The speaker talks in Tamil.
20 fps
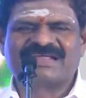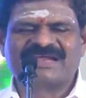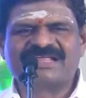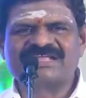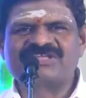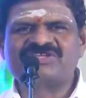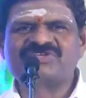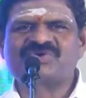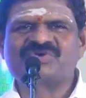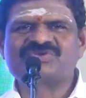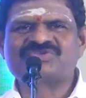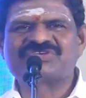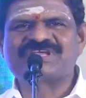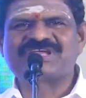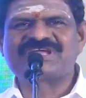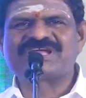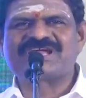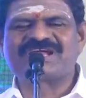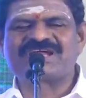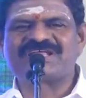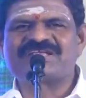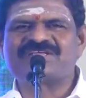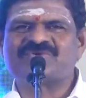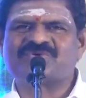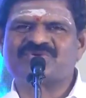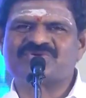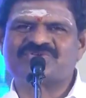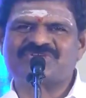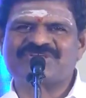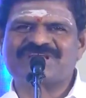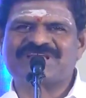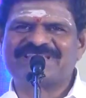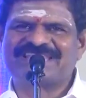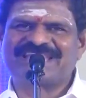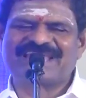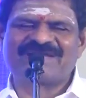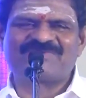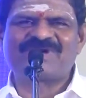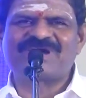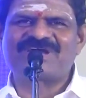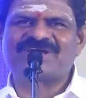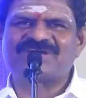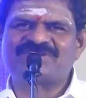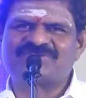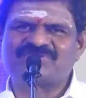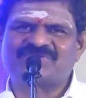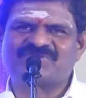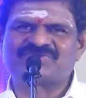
எலி ஜோசியம் கிளி ஜோசியம் தேவாங்கு